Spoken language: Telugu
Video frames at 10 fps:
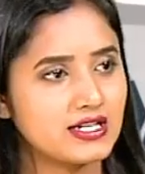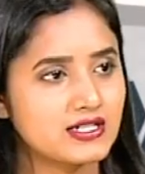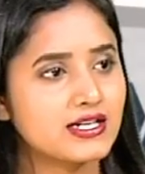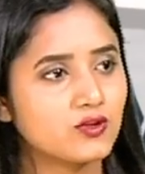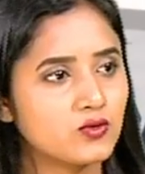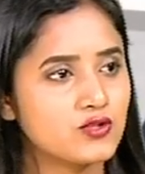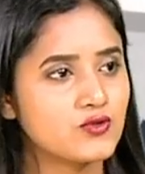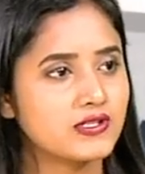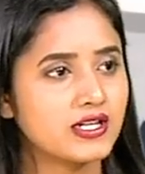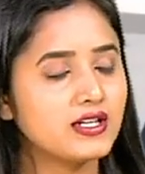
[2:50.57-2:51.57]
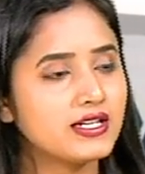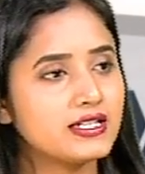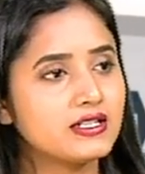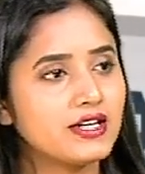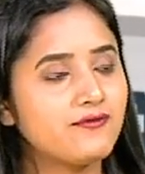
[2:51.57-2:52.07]
కేసెస్ ఎక్కువగా చూస్తున్నారా
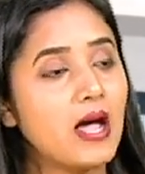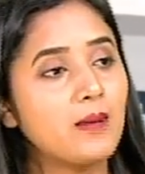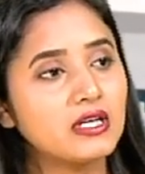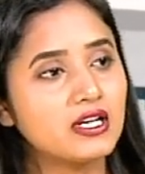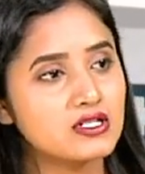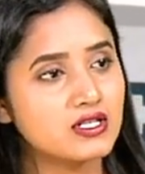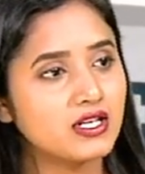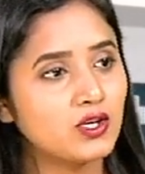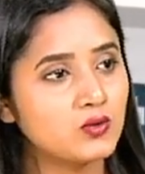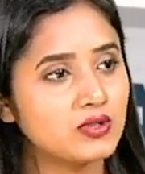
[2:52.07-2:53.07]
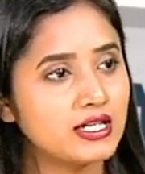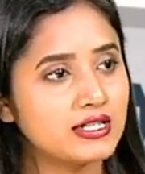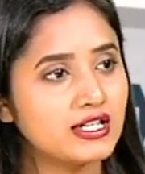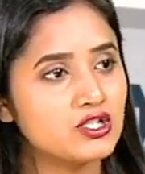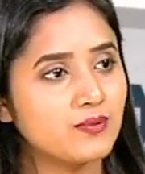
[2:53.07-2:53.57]
లేదంటే ఫ్యామిలీ హిస్టరీలో
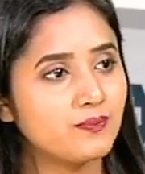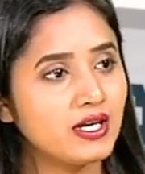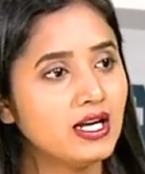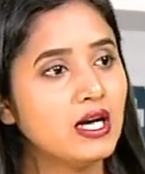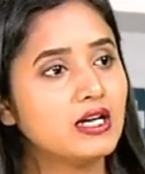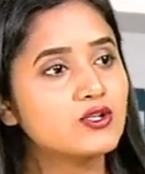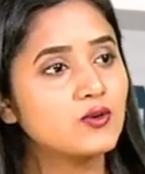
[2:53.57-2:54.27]
ఉందండి అని చెప్పి సో